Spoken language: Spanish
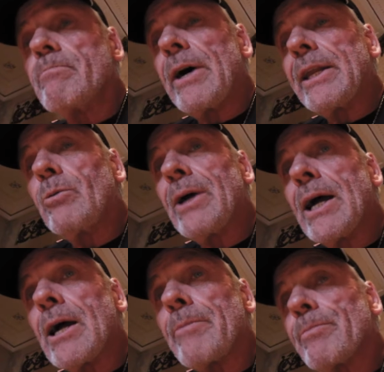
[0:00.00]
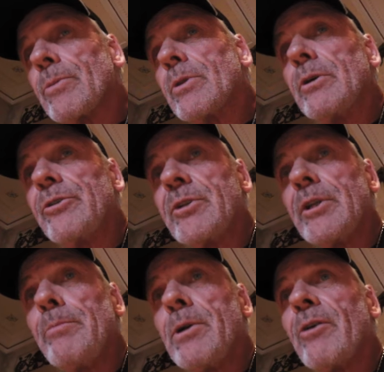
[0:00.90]
Haría una
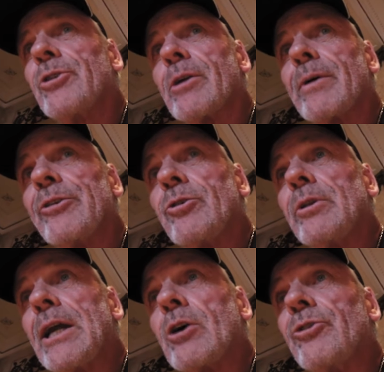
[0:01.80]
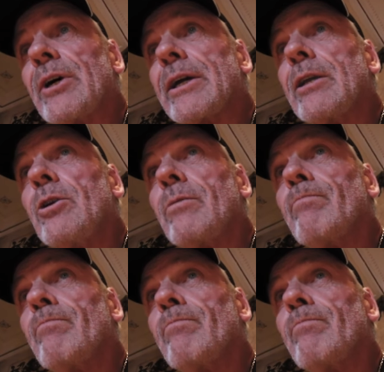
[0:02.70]
simple observación de las cosas que